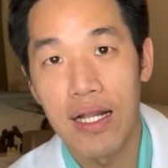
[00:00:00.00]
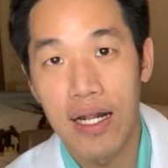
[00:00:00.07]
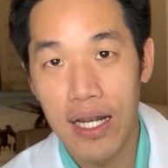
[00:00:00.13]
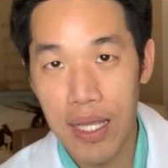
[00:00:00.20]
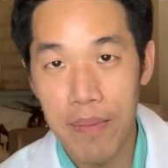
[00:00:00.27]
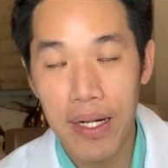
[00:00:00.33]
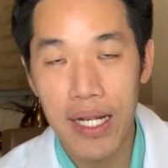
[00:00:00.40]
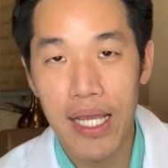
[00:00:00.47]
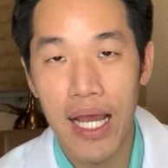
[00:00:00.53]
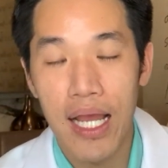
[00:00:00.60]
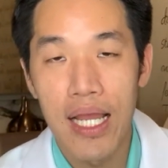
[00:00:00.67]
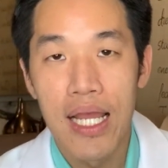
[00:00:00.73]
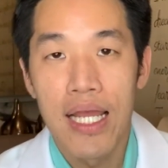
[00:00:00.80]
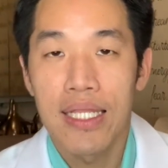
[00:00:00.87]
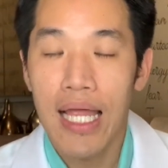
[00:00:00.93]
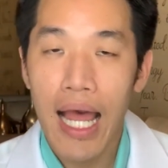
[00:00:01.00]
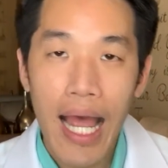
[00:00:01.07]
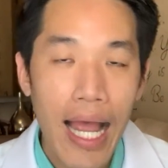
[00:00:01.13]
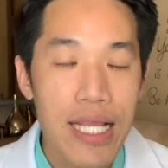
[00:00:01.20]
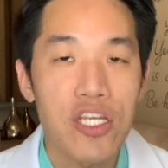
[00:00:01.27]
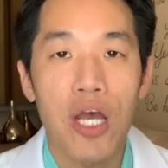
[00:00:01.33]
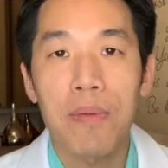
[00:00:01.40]
เคลียร์ไม่เคลียร์ถ้า
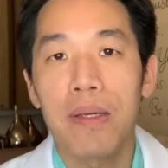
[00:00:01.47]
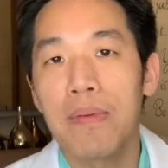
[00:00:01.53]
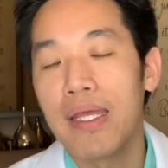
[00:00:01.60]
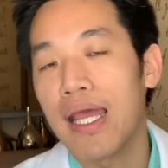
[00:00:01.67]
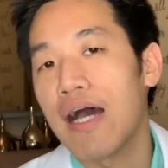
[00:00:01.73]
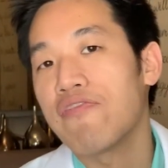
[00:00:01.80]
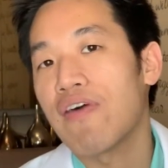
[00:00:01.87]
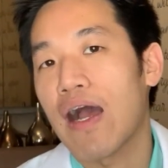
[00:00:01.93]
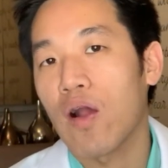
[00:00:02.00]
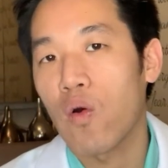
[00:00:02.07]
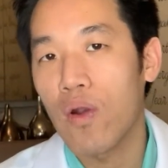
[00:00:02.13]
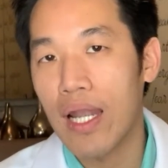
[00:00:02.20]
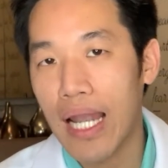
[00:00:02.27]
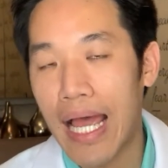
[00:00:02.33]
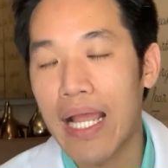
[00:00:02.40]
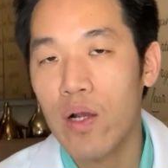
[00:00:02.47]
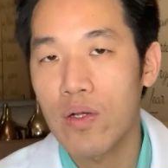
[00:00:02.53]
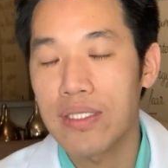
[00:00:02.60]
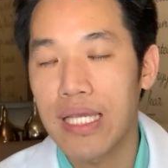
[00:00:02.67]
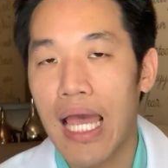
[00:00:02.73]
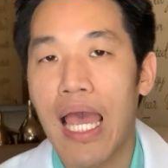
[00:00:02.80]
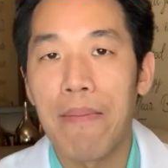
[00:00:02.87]
ใครชอบคลิปนี้ฝากกดไลค์ก
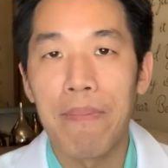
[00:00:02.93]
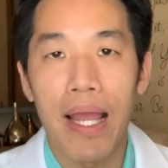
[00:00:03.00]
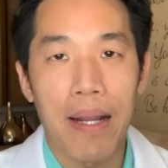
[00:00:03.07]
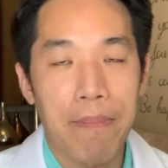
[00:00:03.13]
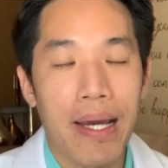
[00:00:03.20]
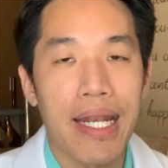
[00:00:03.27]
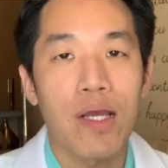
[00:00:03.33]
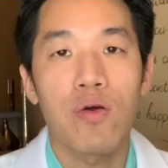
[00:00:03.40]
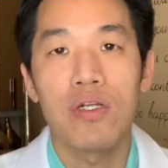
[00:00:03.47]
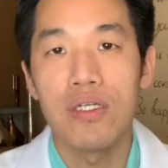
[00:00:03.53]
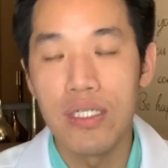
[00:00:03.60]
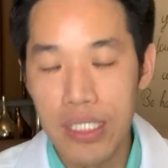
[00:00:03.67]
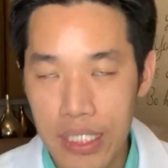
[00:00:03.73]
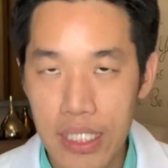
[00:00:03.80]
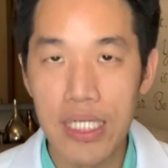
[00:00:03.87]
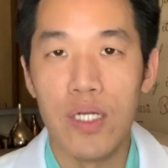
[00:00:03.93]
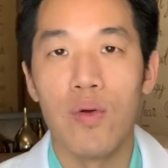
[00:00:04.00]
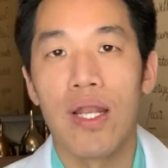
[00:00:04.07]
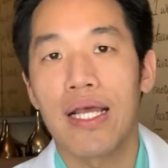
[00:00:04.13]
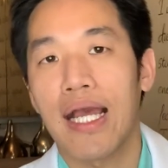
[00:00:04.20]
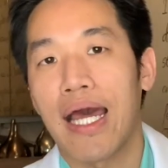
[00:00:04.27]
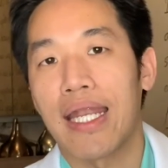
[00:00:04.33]
ดแชร์แบ่งปันให้คนอื่นๆด้
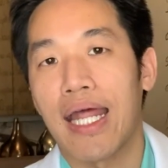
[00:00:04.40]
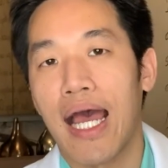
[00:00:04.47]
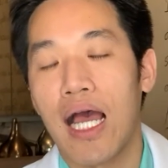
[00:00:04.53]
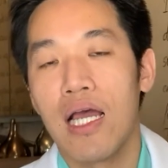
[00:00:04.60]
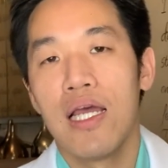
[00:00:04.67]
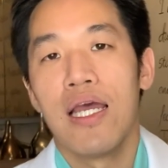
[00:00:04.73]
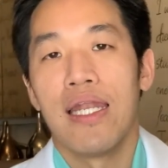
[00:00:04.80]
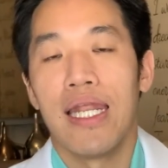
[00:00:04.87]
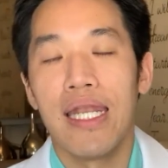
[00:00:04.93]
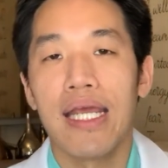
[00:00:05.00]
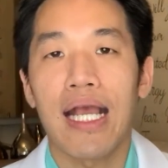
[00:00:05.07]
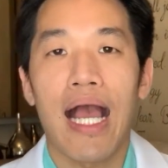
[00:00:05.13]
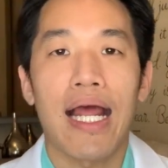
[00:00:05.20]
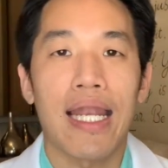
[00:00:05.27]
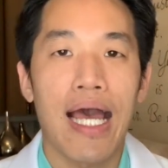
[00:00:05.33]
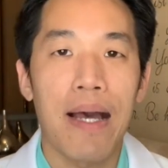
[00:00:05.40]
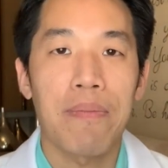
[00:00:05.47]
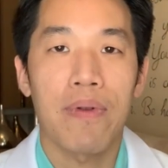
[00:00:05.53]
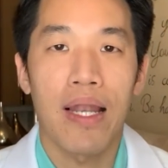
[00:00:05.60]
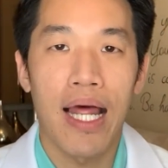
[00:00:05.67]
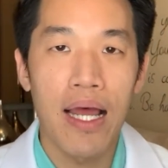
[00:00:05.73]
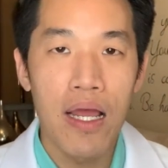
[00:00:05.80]
วยแล้วกันนะฮะเน้นอีกครั้งนะครับ
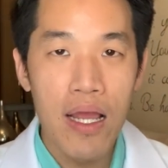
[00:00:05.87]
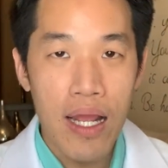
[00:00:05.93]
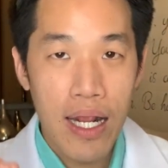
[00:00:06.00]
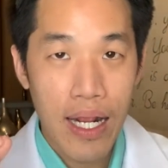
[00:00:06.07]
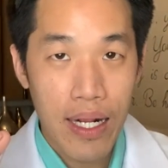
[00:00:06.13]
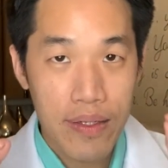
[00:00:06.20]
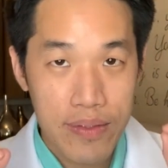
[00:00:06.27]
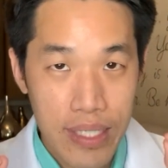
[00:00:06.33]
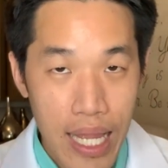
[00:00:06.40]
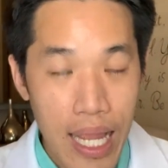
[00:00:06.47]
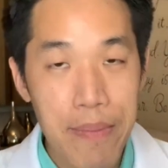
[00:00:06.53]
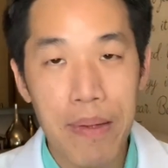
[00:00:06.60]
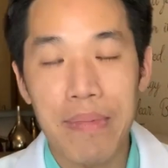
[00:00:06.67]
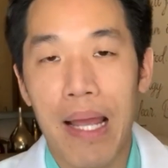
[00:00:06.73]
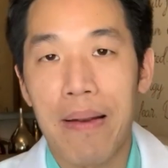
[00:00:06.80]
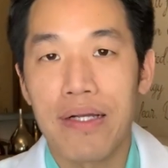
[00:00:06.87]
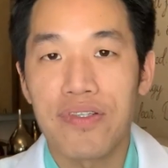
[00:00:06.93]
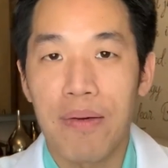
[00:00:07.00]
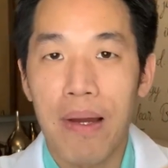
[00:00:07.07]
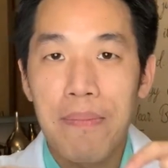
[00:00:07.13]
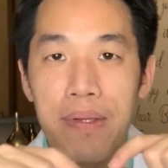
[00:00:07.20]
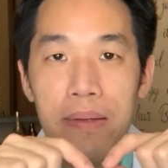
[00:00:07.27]
นะถ้าใครมีคำถามอะไร
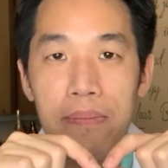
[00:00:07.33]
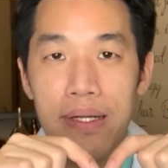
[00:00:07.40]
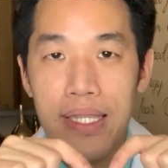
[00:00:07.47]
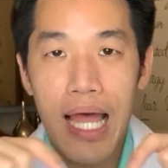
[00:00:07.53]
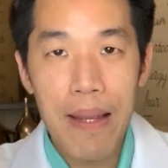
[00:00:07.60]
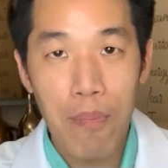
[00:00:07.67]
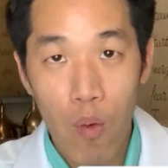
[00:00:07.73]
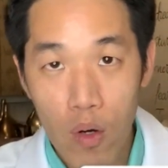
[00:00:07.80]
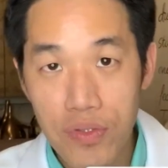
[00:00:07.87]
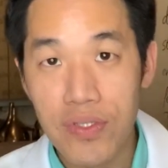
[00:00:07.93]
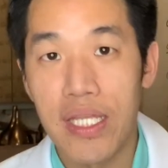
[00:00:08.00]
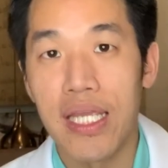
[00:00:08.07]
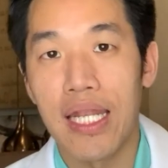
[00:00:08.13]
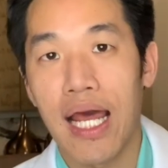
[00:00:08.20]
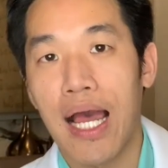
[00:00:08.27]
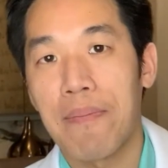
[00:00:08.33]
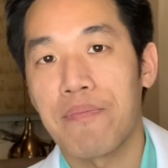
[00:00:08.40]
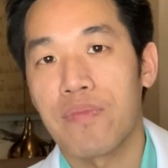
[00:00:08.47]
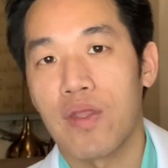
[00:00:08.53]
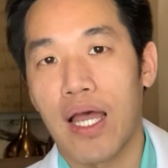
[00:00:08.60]
สามารถพิมพ์มาใต้โพสต์นี้นะครับ